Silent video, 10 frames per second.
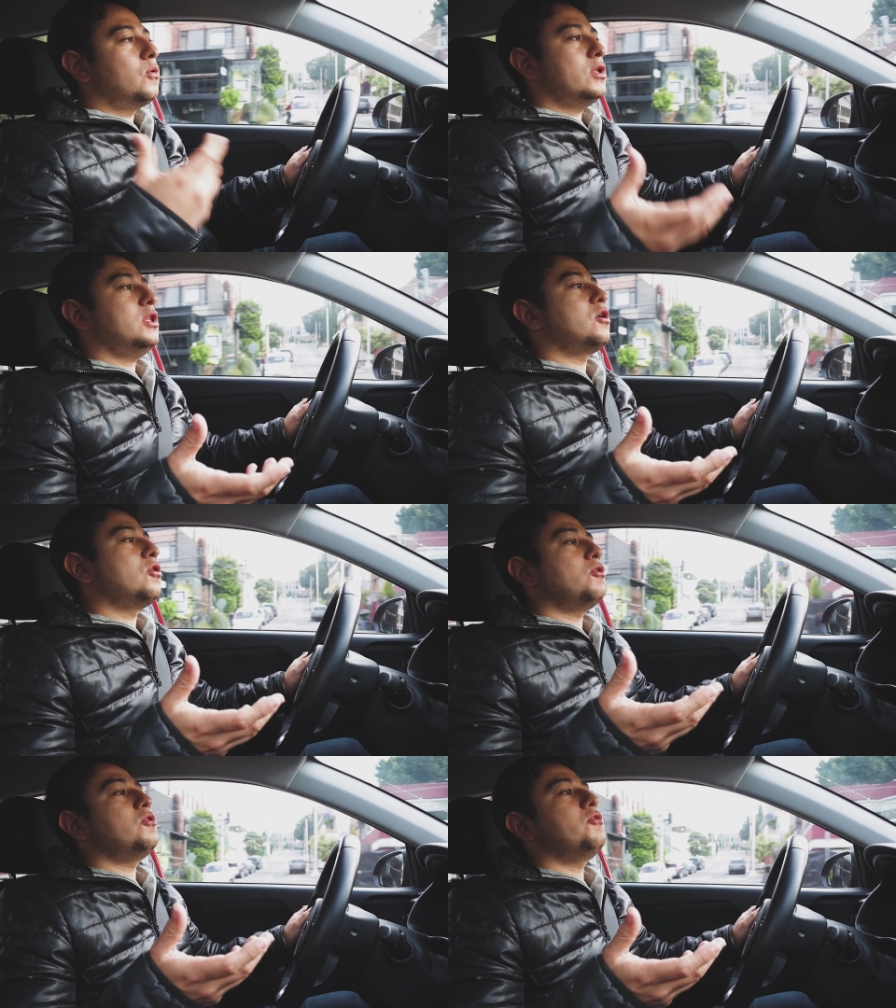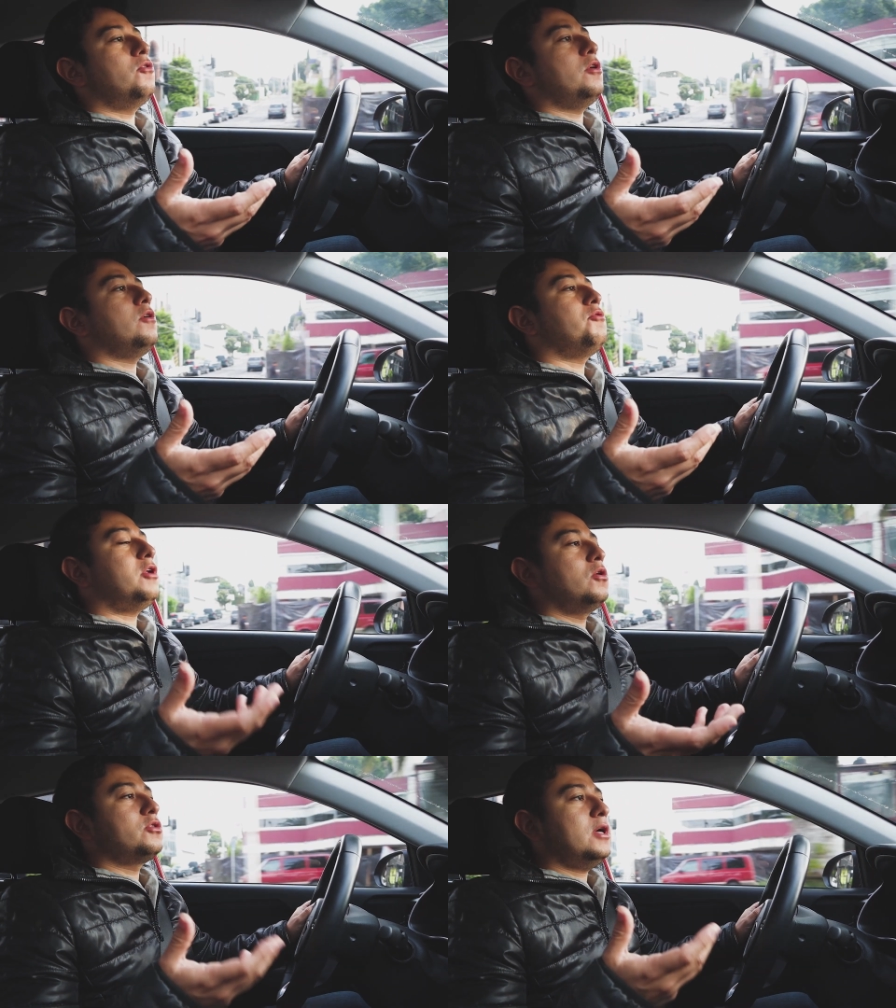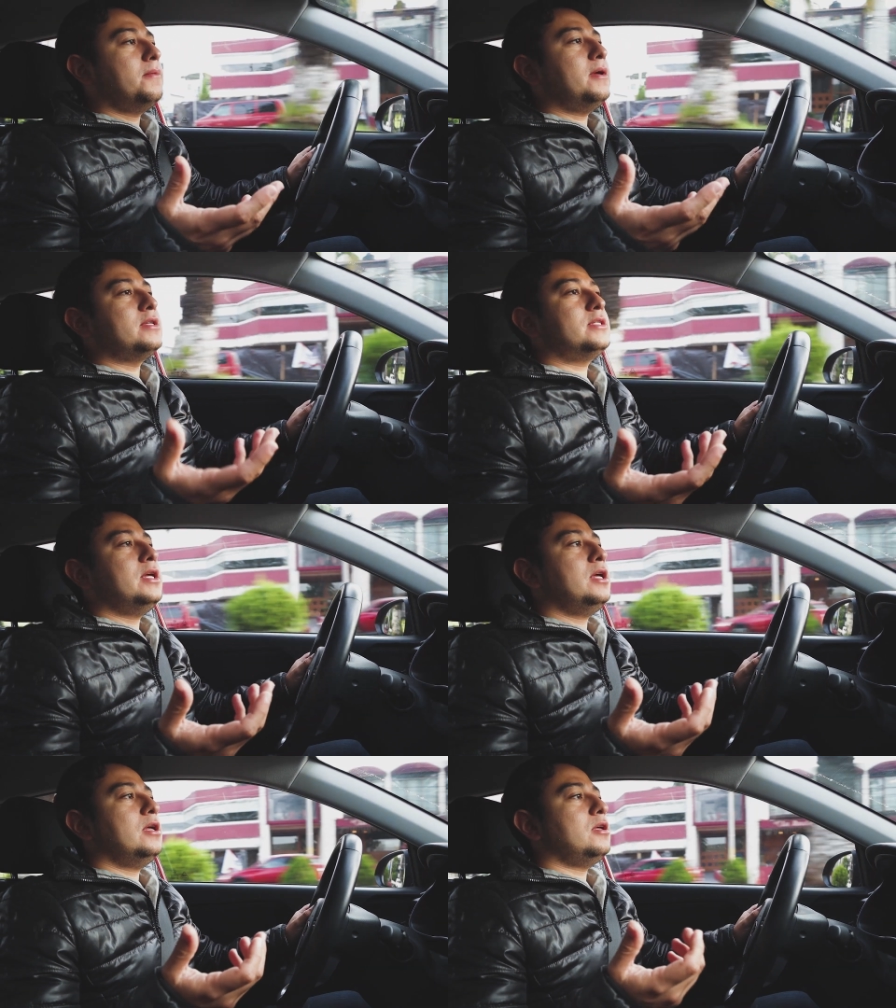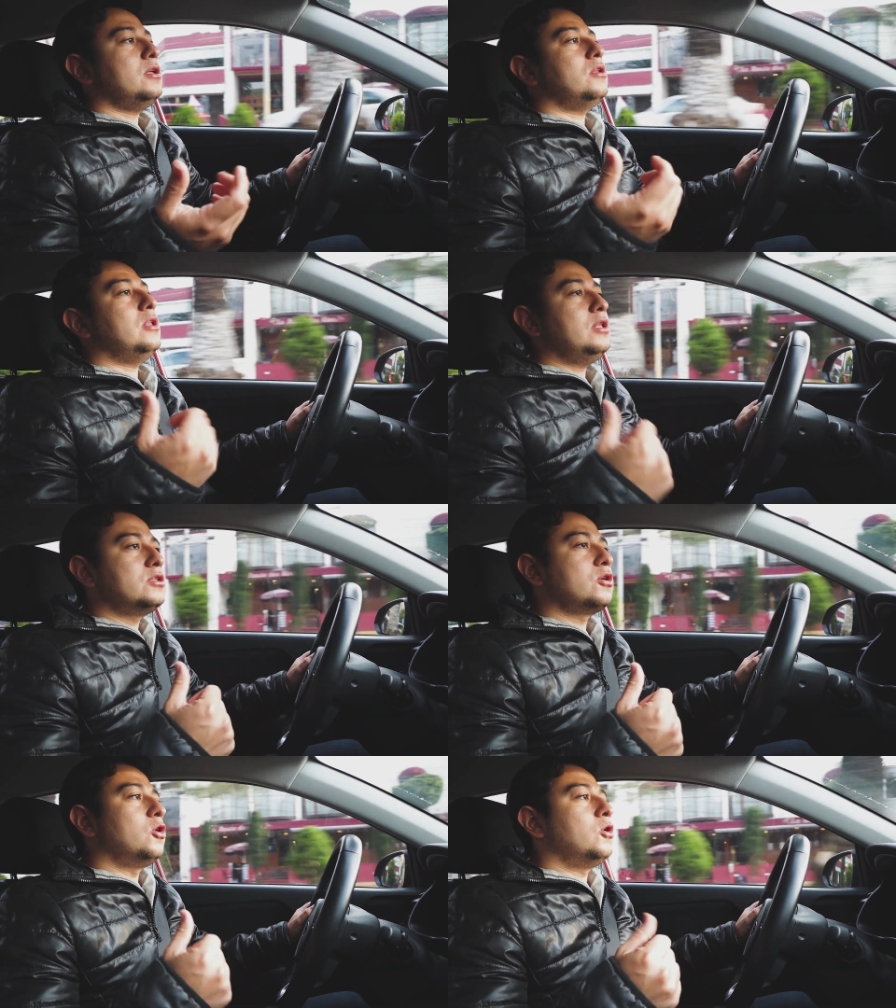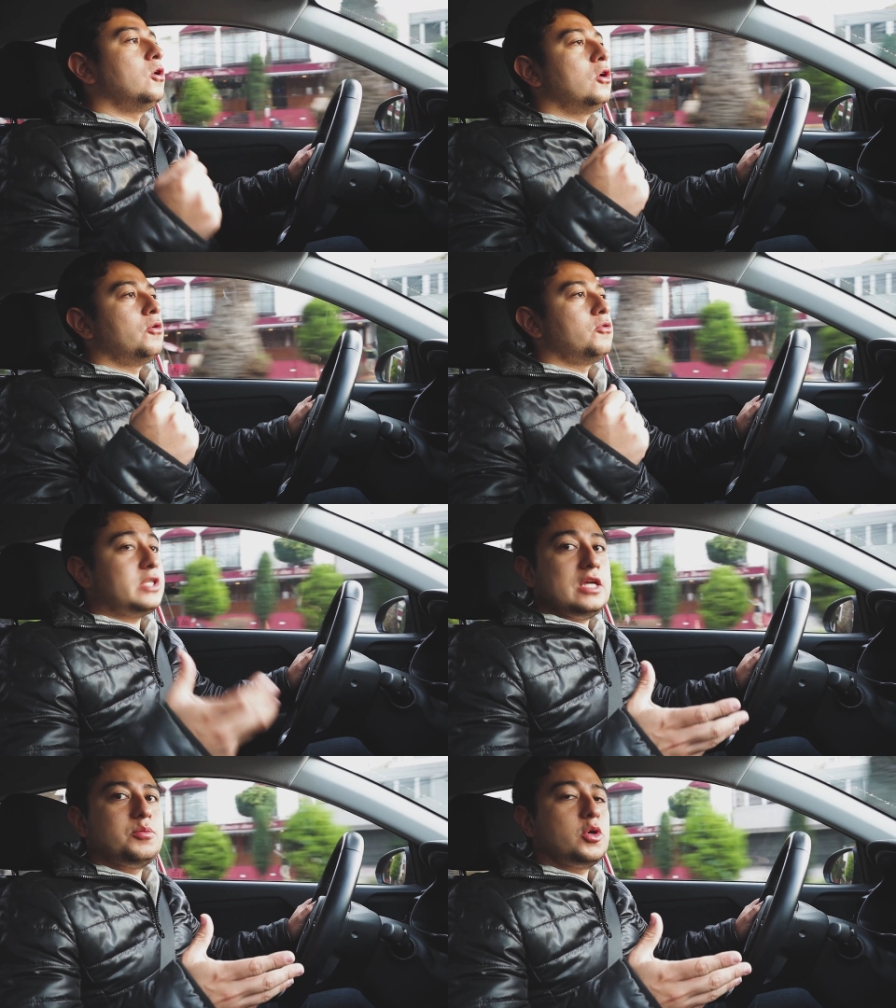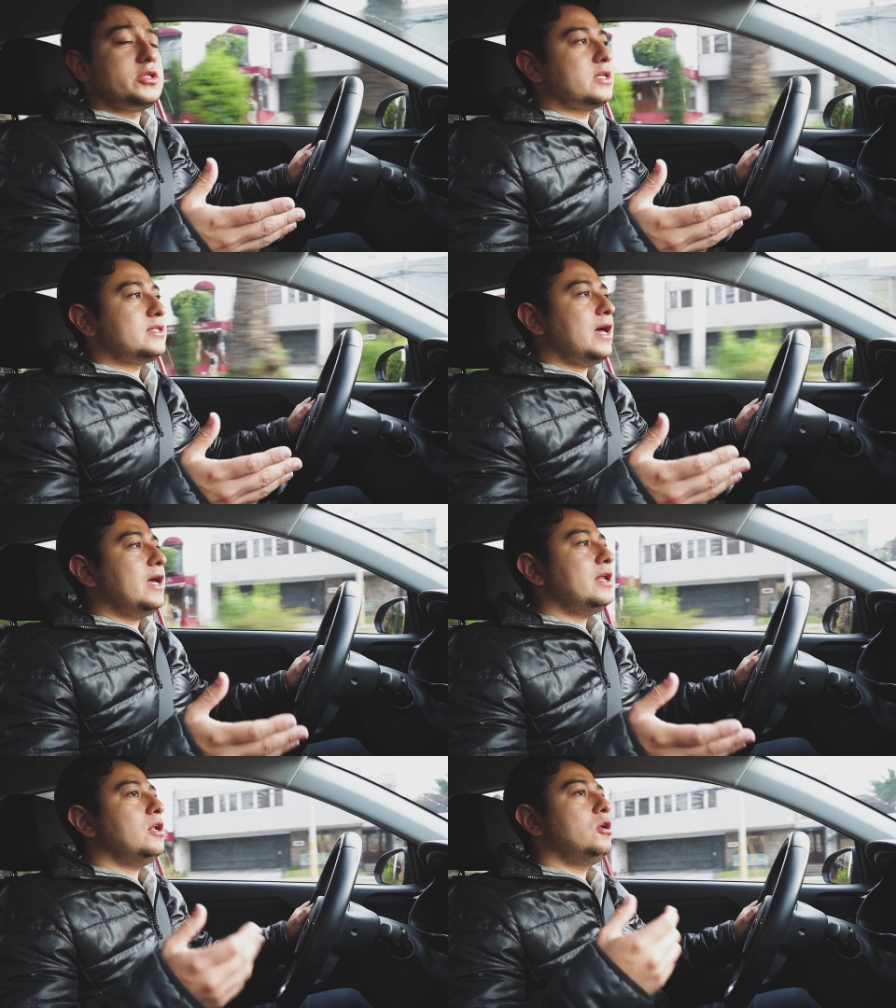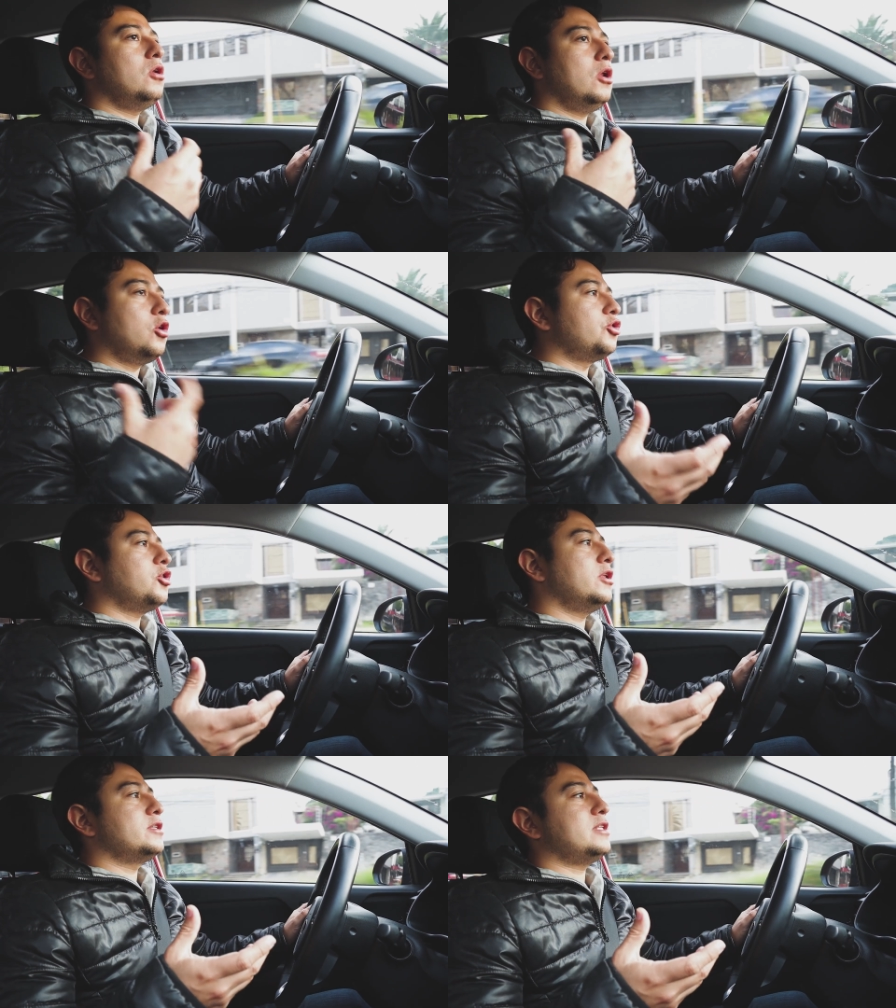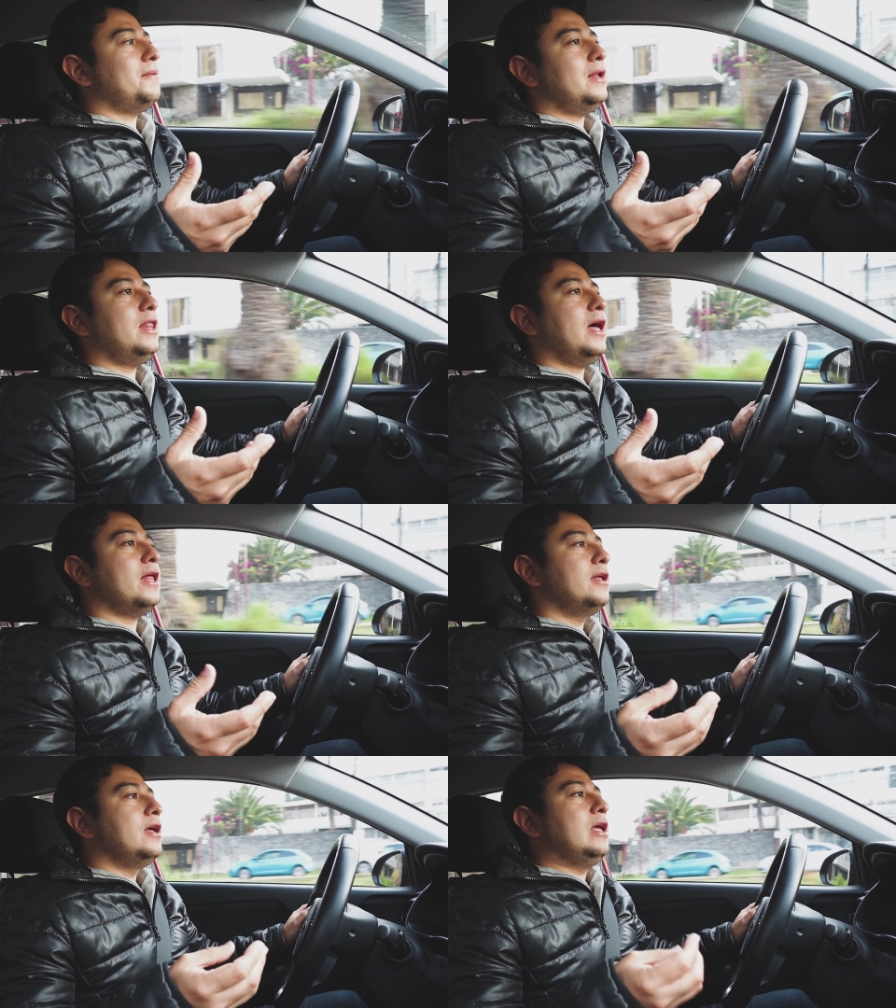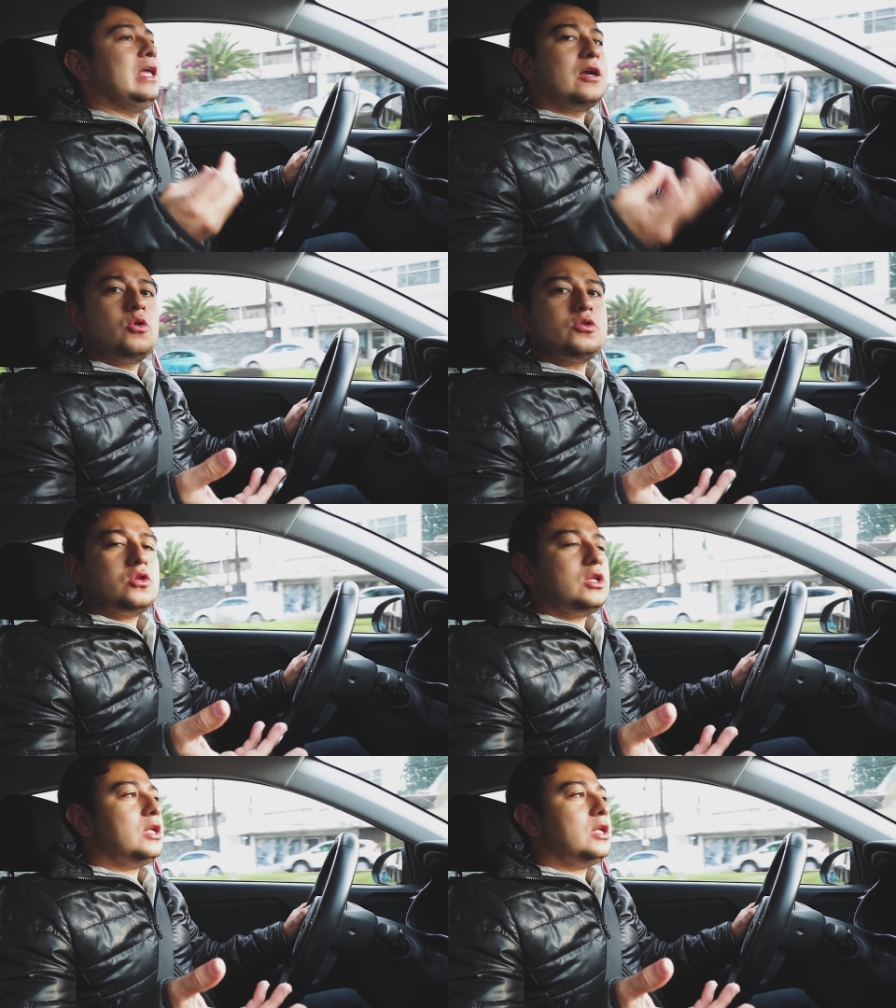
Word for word: Cuenta con eh, frenos ABS eh, de disco, 6 bolsas de aire, el control de estabilidad, incluso